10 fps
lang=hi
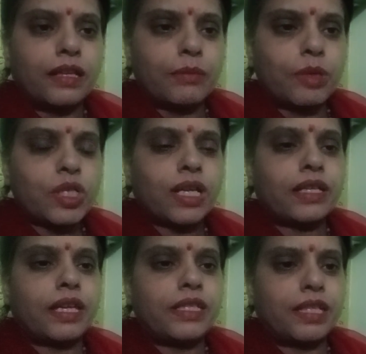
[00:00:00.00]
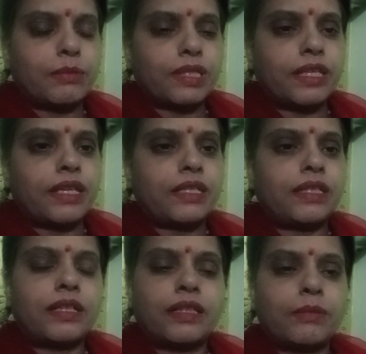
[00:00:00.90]
नमस्कार कीजिए नमस्ते
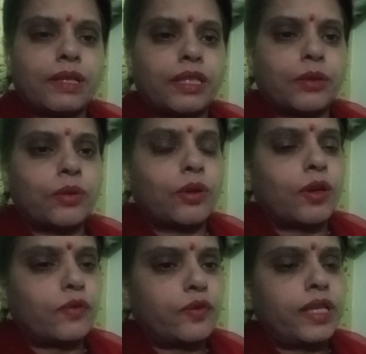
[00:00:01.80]
कीजिए धरती माता को और